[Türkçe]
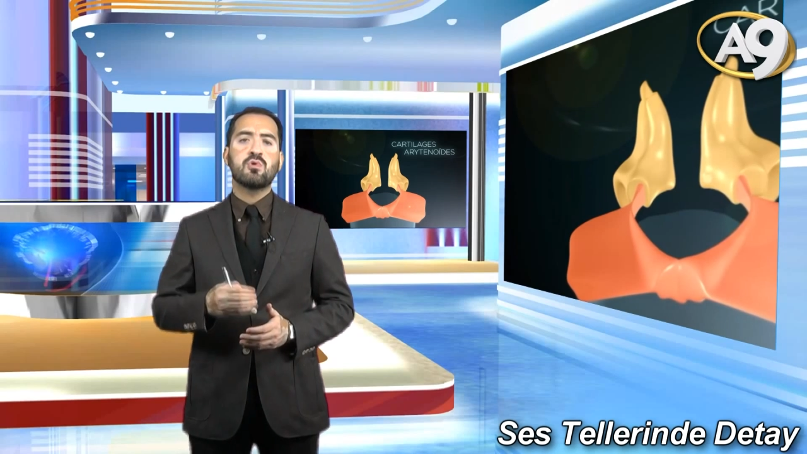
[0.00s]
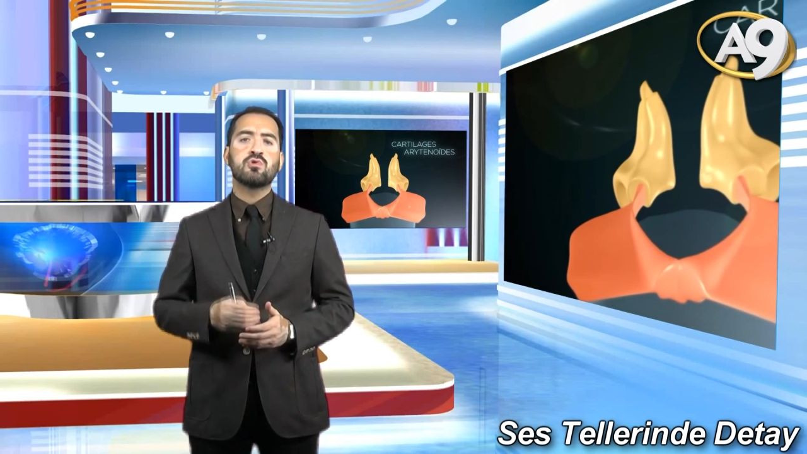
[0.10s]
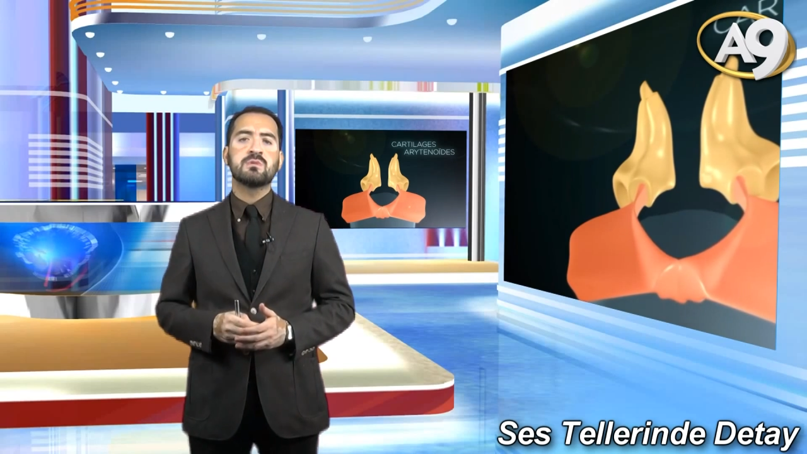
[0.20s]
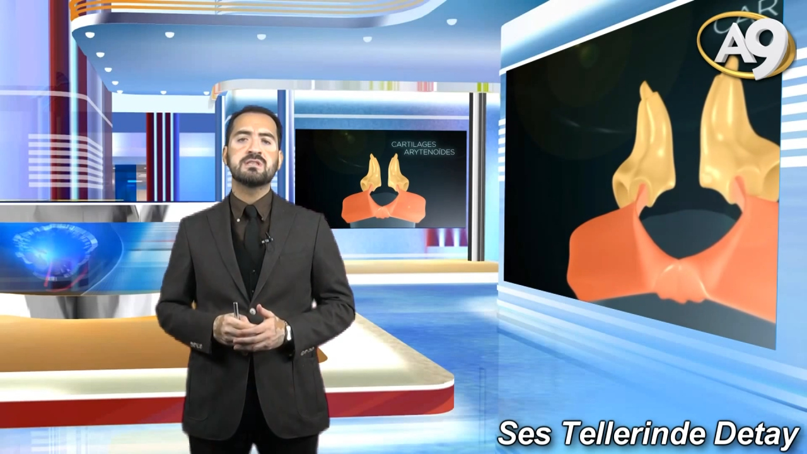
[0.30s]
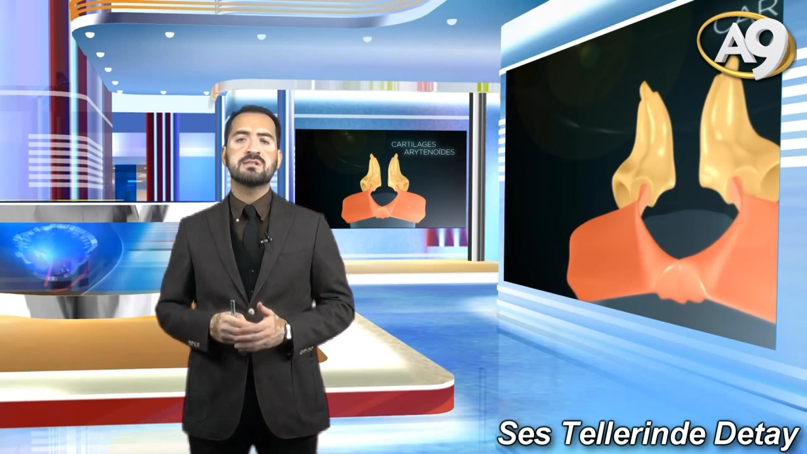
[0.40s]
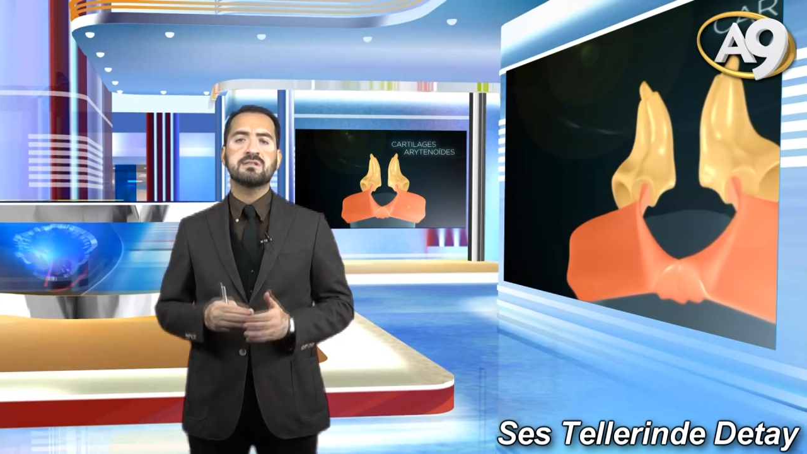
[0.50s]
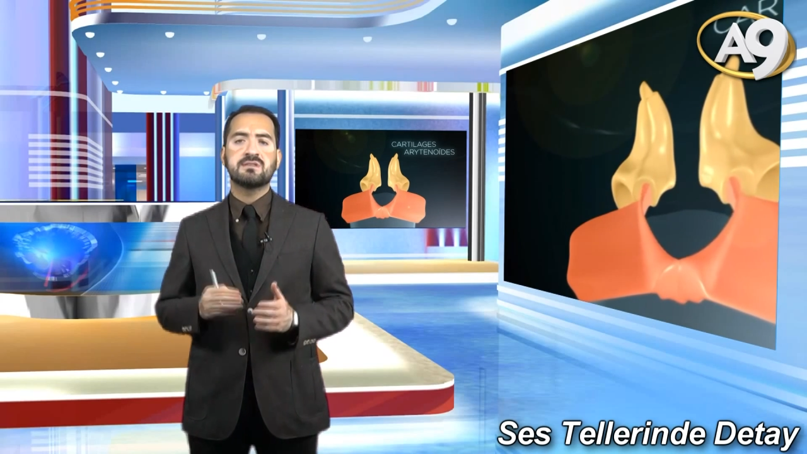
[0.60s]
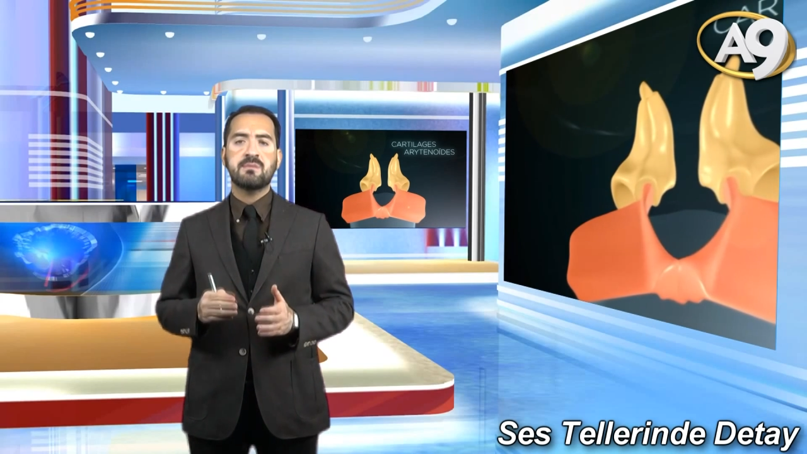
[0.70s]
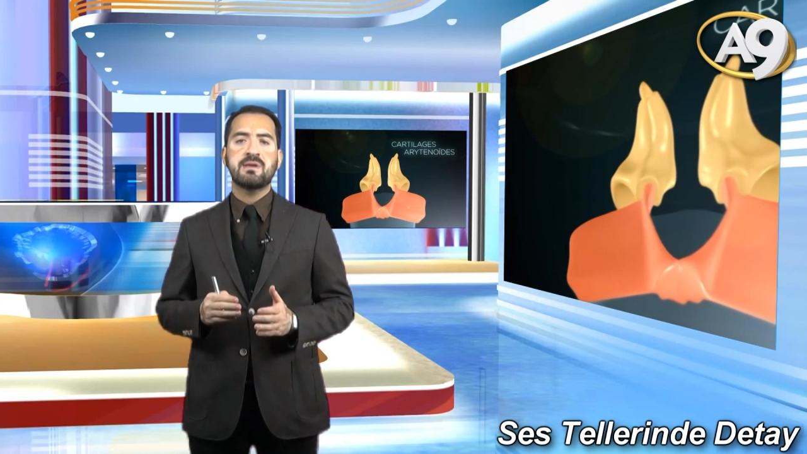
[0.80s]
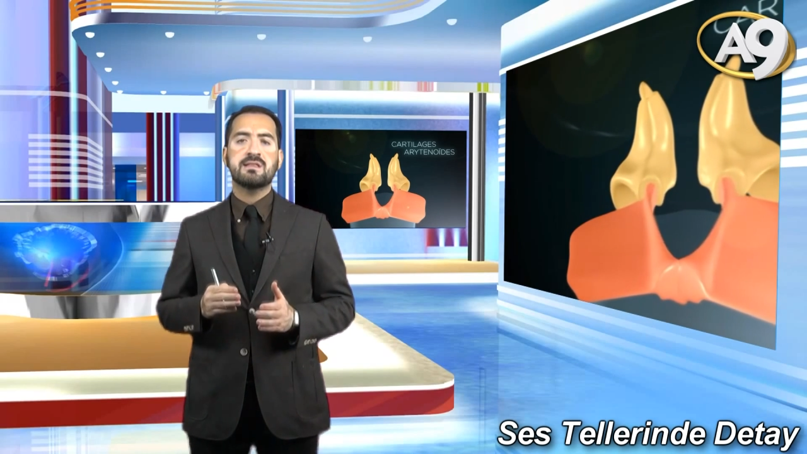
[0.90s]
olmalarının
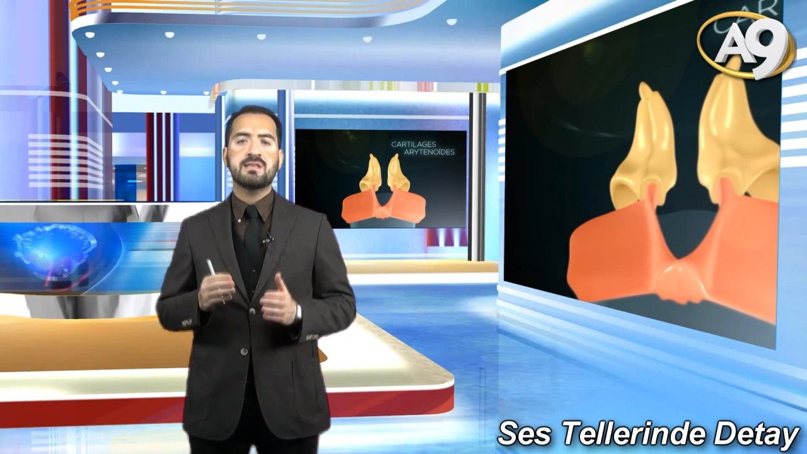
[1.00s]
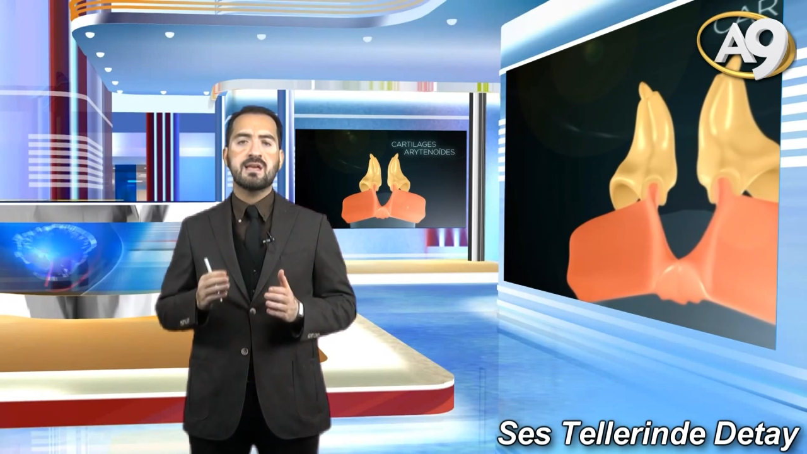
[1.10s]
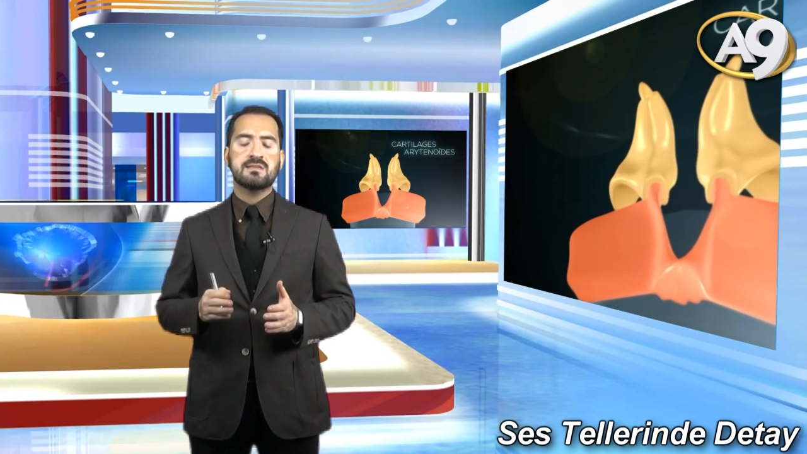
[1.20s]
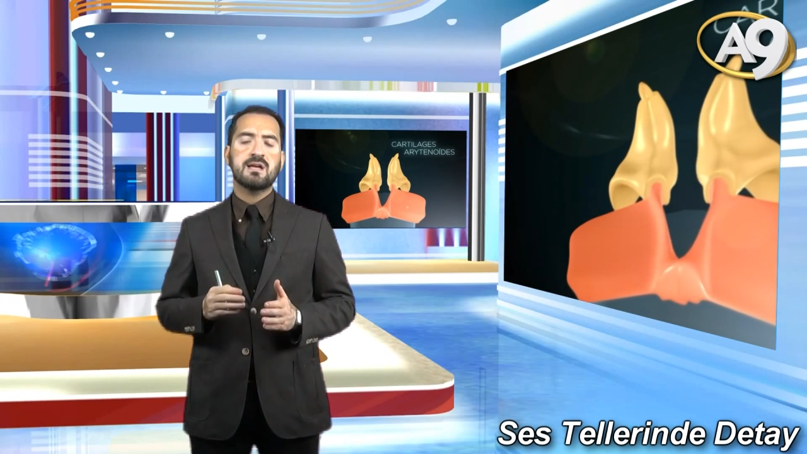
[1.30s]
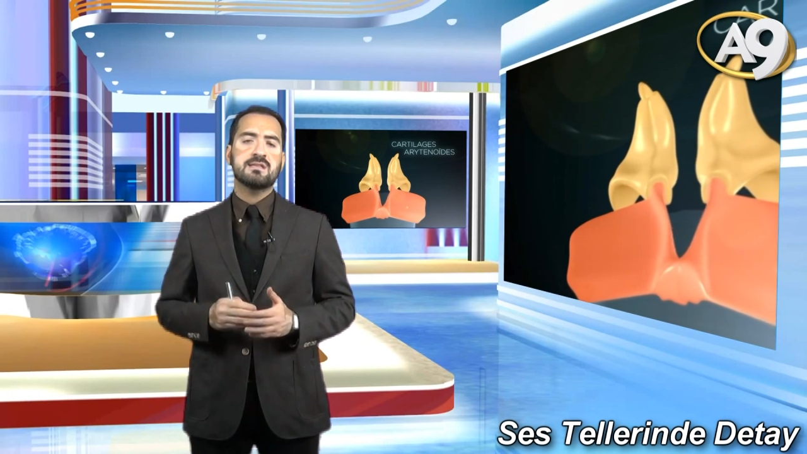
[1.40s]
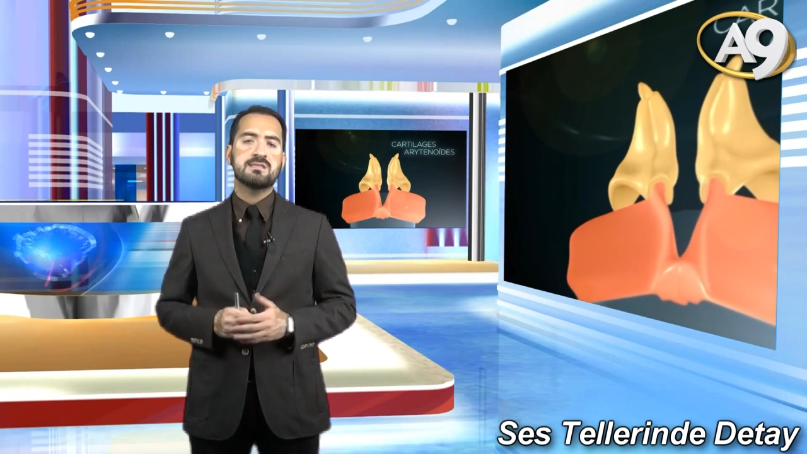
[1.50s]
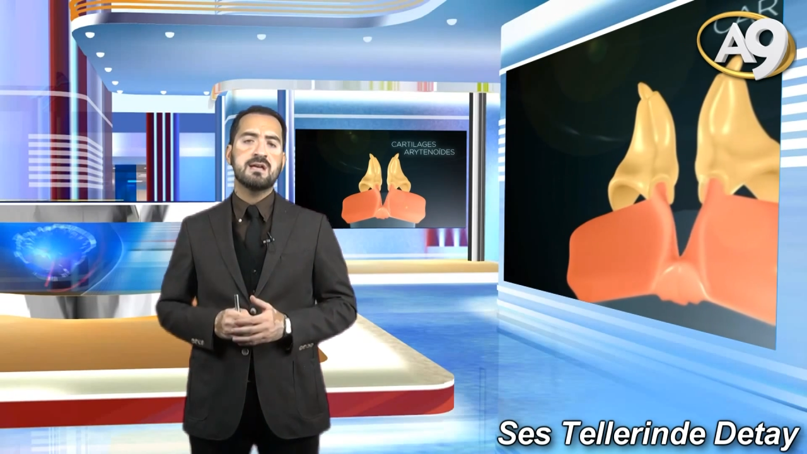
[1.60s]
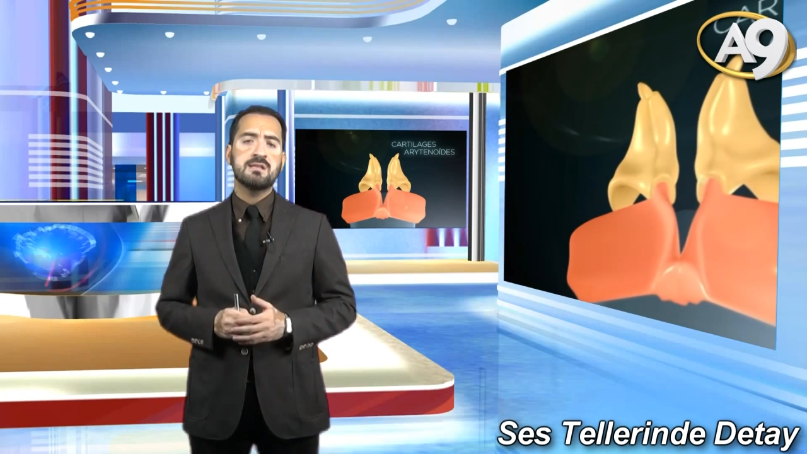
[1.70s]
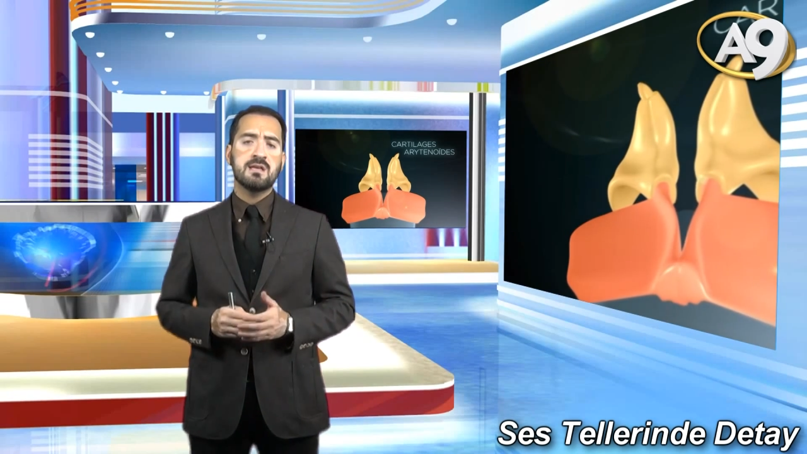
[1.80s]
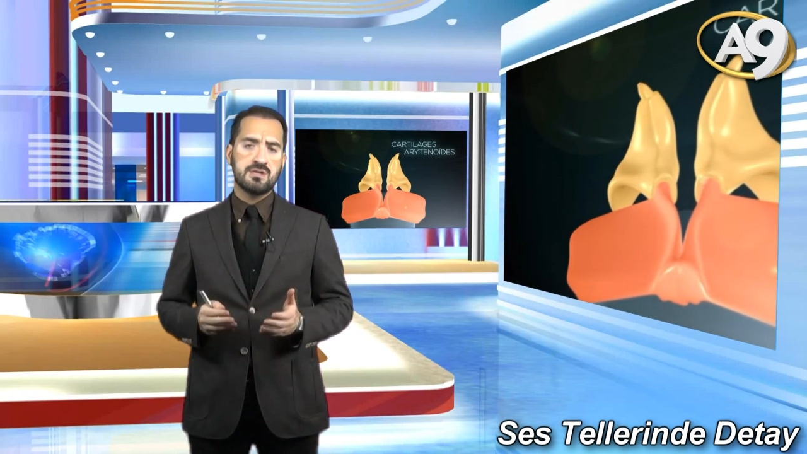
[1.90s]
temelinde yatan
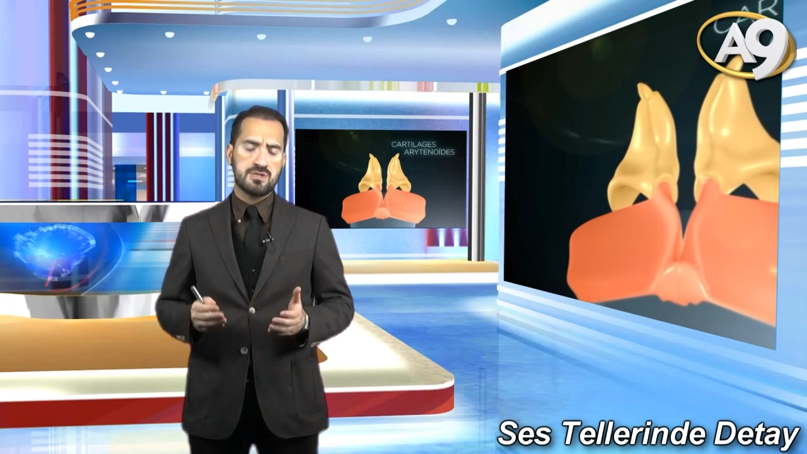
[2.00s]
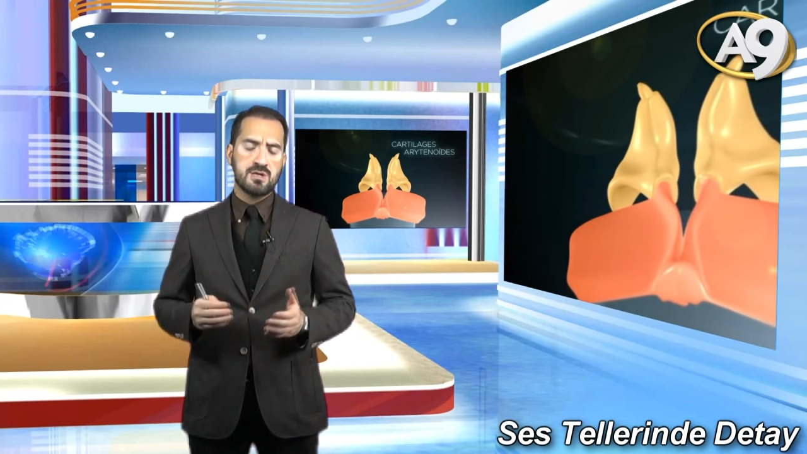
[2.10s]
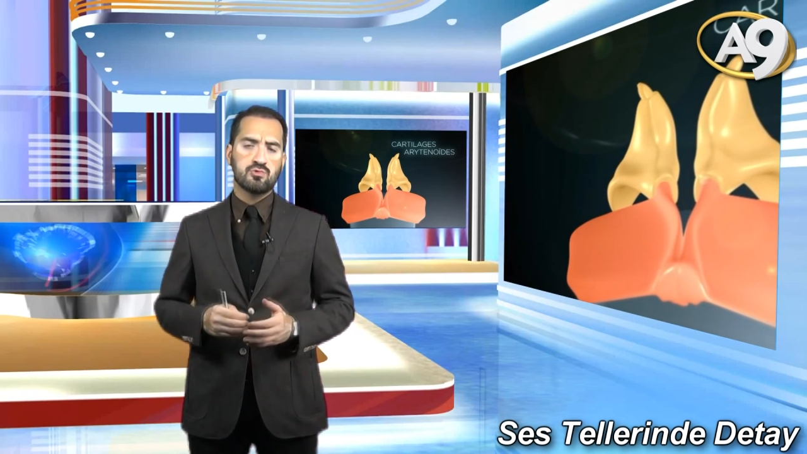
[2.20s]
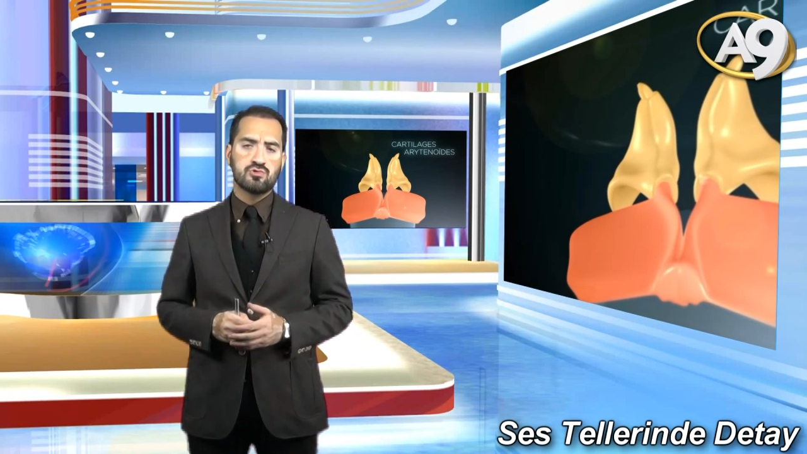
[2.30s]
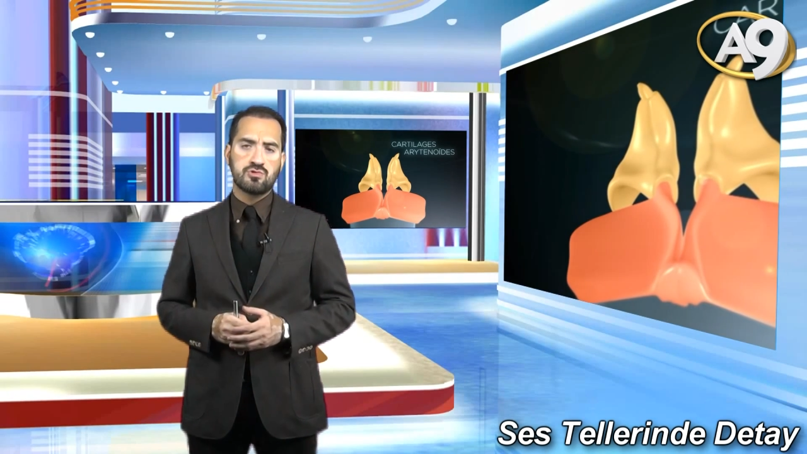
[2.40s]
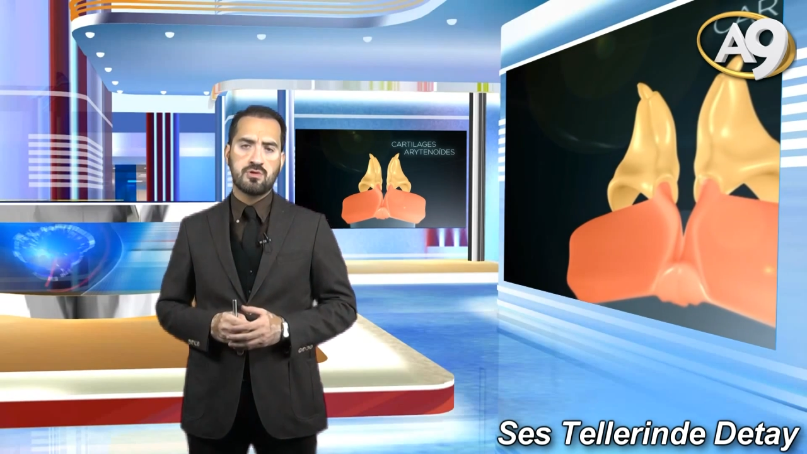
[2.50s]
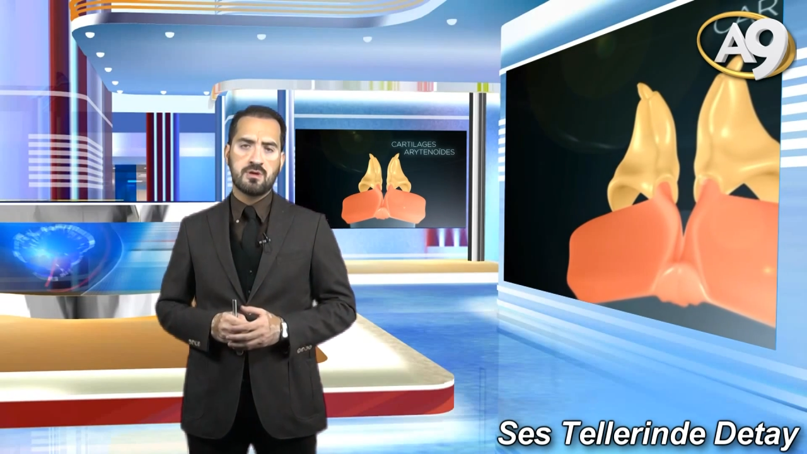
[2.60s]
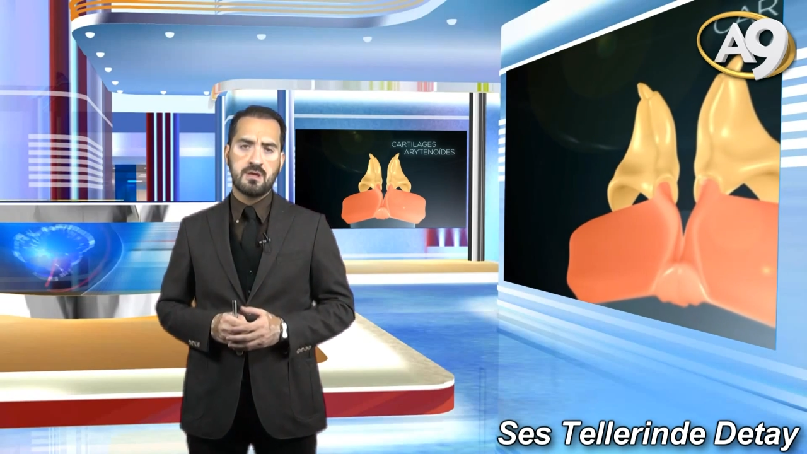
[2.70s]
neden işte budur.